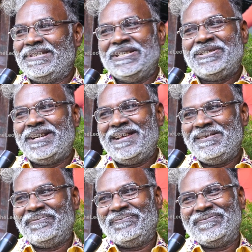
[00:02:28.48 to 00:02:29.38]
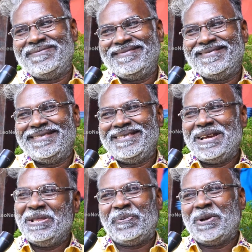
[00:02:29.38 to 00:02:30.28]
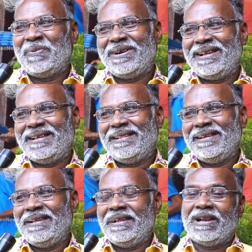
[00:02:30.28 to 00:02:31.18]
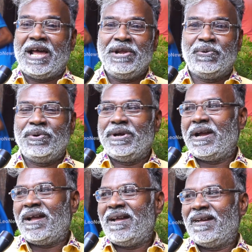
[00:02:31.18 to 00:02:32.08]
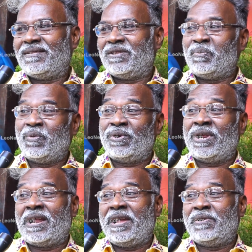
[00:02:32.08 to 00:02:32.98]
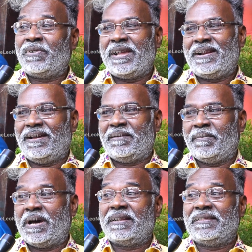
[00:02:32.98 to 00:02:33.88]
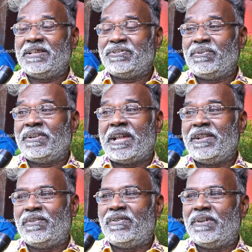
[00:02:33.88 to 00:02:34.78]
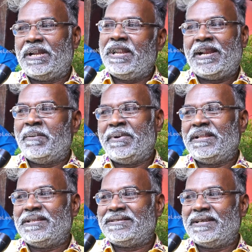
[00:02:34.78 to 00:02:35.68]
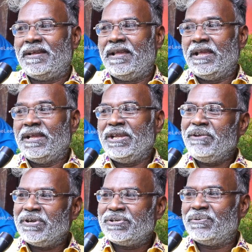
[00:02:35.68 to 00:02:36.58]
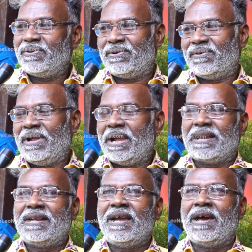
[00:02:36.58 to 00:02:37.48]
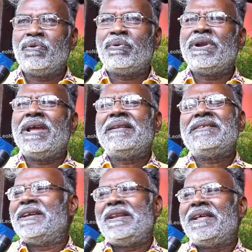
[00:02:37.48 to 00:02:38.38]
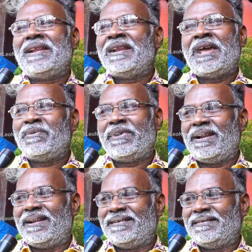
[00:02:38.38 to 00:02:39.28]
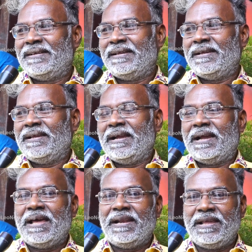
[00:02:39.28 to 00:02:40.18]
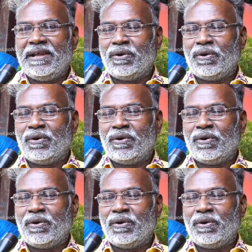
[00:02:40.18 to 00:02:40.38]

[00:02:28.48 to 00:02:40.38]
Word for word: చేశాడా అది పర్ఫెక్టే కదా నాయకుడిగా దమ్మున్న నాయకుడైన భారతదేశంలో నాయకుల్లో అని నేను అభినందించాను ఈ విషయంలో అట్లాగే అనుకున్నాయని చేయలేరు ఏ నాయకుడైనా కానీ